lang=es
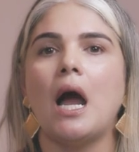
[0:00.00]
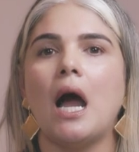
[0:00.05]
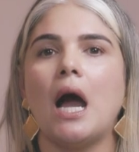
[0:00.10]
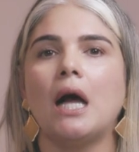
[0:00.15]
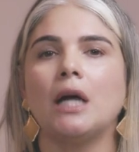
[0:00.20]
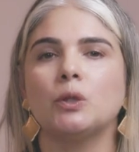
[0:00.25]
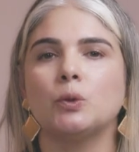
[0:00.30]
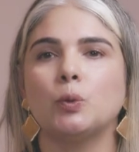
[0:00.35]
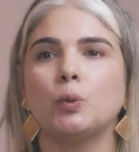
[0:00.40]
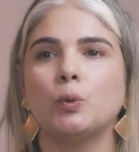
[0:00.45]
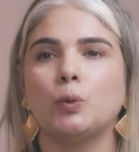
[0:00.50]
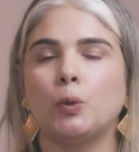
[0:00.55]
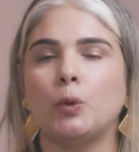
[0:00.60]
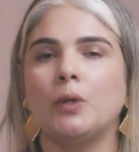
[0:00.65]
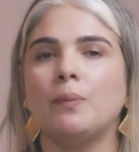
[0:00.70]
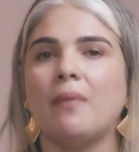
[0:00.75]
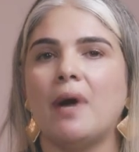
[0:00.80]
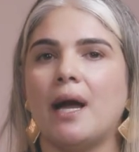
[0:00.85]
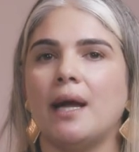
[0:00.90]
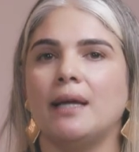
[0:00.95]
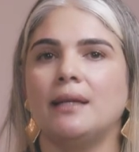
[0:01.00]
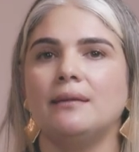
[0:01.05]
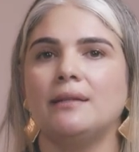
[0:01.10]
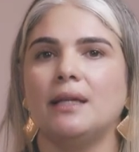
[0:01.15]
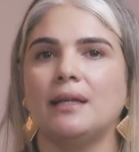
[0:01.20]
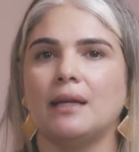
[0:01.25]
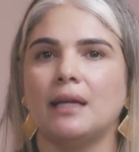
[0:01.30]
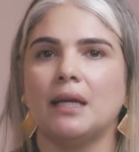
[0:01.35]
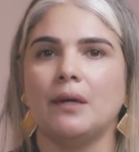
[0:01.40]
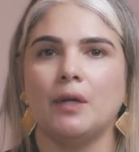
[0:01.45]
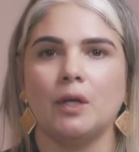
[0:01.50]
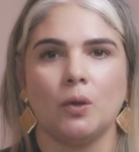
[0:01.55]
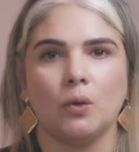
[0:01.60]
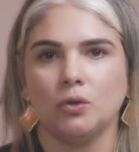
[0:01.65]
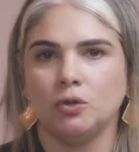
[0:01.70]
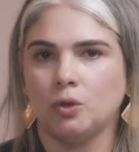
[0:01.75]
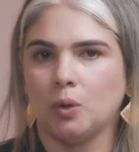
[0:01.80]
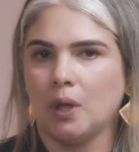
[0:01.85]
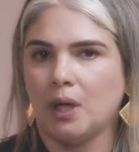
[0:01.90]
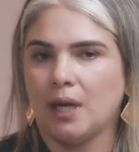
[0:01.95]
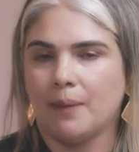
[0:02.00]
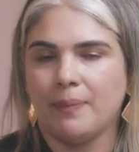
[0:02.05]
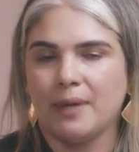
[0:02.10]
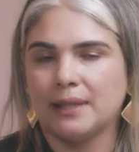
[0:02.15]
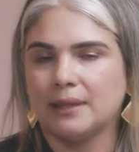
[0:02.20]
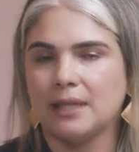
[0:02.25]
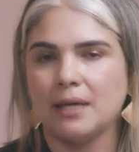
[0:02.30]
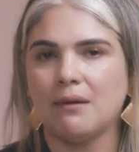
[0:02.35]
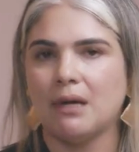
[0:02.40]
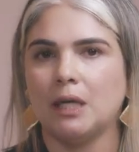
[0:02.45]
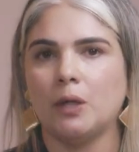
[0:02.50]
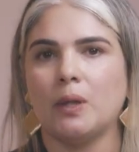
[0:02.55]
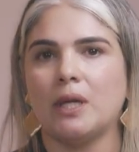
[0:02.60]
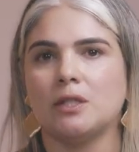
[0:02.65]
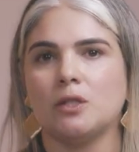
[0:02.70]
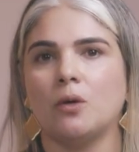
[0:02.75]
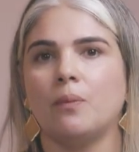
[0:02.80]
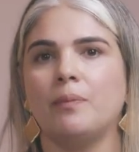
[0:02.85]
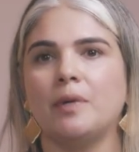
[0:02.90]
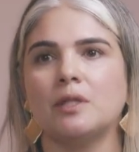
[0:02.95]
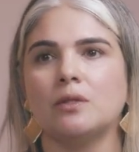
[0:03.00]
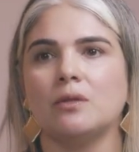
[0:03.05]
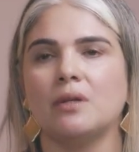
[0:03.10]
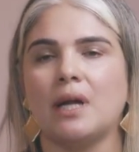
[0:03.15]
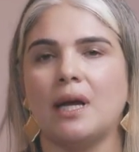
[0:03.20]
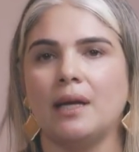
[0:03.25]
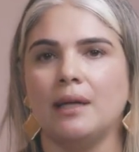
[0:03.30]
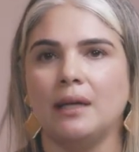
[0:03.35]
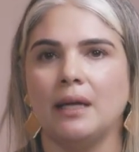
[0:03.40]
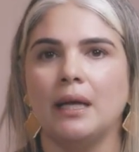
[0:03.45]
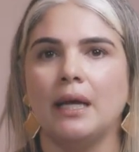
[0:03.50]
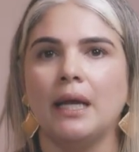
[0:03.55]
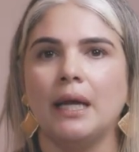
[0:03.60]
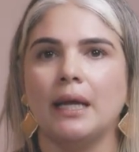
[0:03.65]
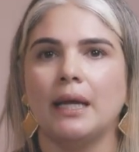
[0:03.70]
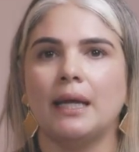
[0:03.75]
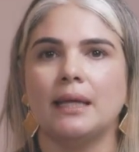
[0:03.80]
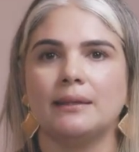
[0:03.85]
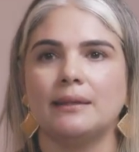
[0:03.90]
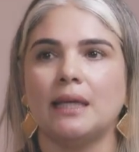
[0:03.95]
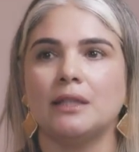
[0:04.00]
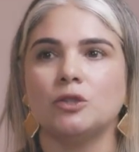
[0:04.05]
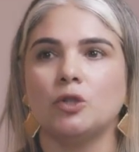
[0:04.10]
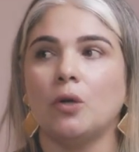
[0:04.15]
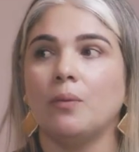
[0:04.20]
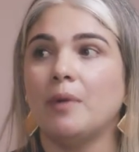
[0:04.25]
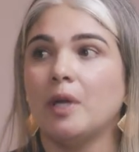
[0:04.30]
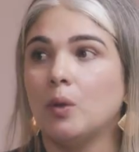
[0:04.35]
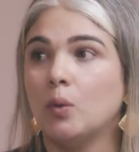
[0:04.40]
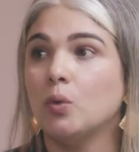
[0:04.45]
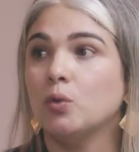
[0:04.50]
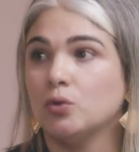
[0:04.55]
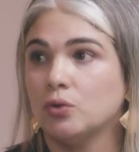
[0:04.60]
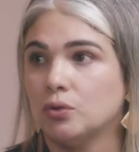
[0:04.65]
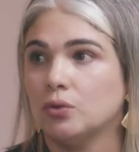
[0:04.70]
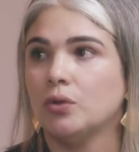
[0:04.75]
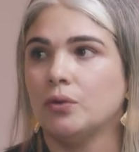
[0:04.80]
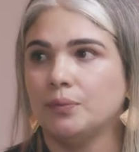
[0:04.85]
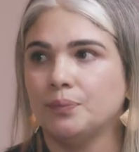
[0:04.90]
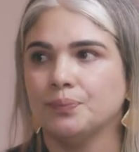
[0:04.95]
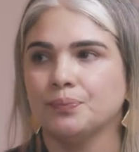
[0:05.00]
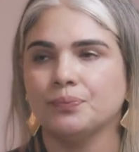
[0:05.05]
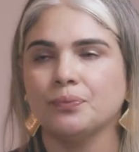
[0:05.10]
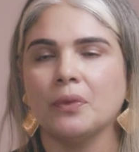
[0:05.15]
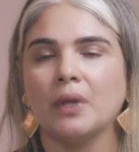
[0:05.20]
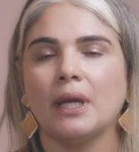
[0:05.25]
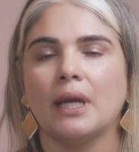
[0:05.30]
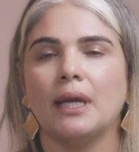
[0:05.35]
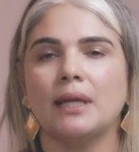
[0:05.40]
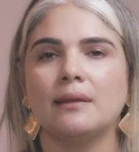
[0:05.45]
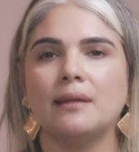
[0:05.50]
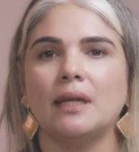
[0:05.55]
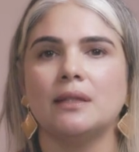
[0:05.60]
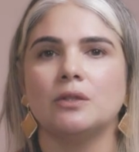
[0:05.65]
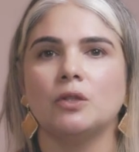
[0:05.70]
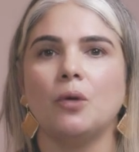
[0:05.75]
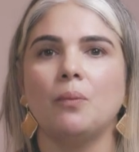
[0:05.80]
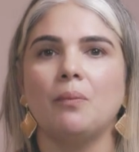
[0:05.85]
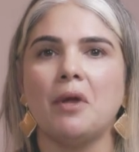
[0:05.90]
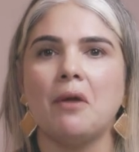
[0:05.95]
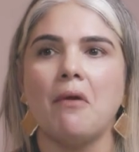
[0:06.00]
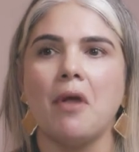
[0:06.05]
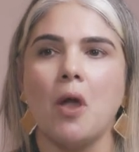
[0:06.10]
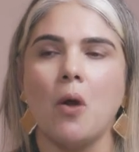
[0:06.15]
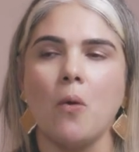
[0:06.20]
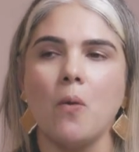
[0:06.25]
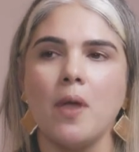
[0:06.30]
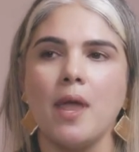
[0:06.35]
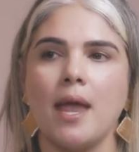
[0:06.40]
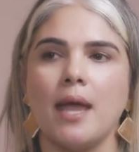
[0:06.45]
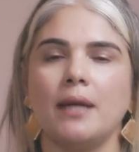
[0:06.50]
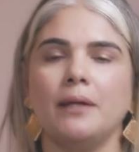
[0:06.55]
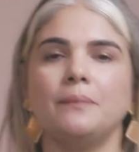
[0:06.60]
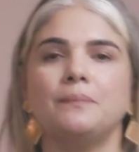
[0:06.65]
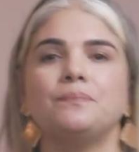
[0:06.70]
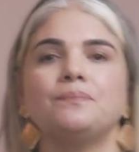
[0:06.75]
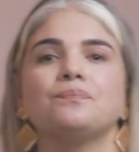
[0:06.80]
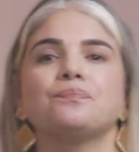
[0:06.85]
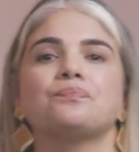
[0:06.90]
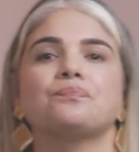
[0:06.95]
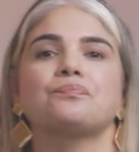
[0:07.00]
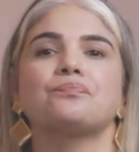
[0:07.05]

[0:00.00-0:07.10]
a tu imagen tiene que ver con toda la parte de valoración personal, qué tanto me gusto, qué tanto me veo bien,